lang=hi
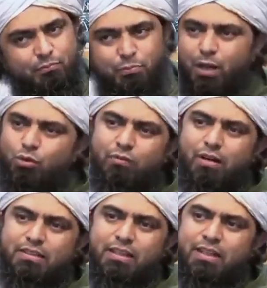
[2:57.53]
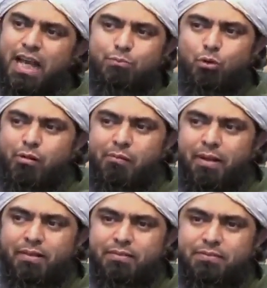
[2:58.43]
बिल्कुल वाज है गैर मुबहम
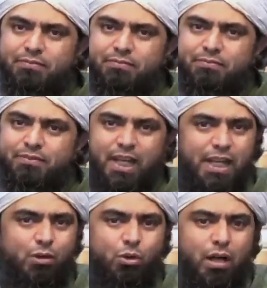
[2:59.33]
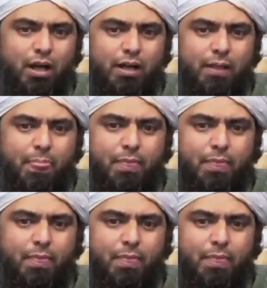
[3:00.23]
है कि एक खुदा है